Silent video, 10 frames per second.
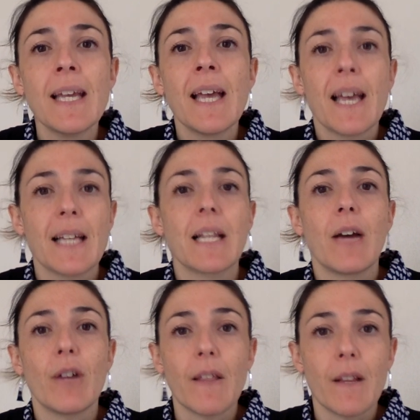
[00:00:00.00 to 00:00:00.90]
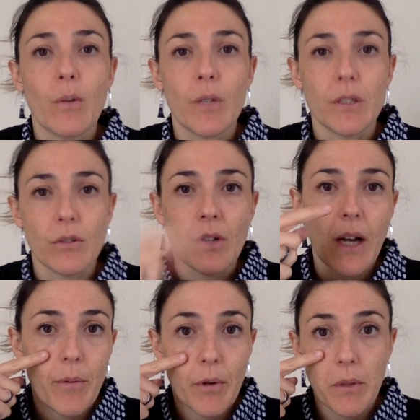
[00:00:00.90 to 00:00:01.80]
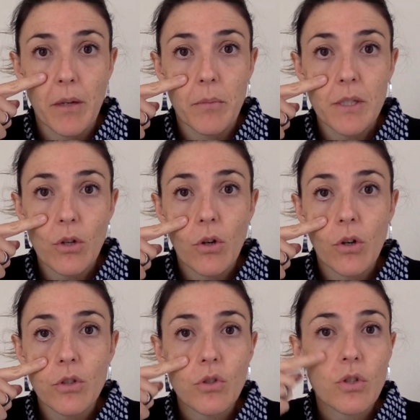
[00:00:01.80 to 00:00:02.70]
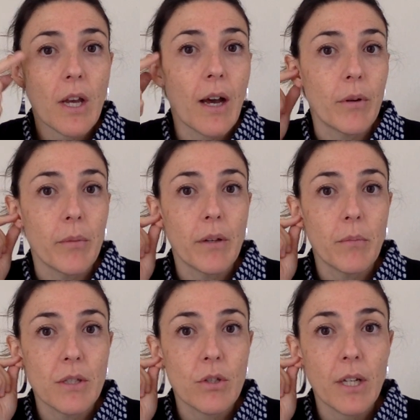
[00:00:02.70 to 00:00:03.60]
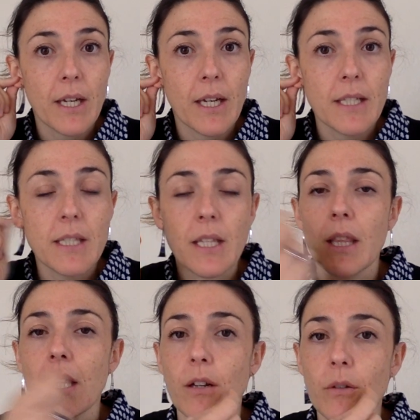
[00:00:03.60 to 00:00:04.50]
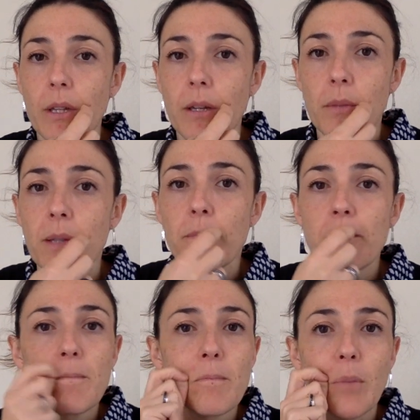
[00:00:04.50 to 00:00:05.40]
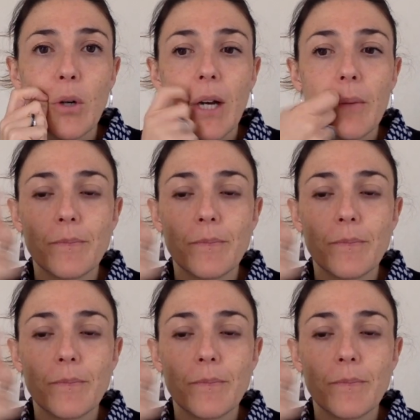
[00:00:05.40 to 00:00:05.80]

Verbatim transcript: Es la hora del cuento. Abro bien mis ojos, abro bien mis orejas y cierro bien mi boca.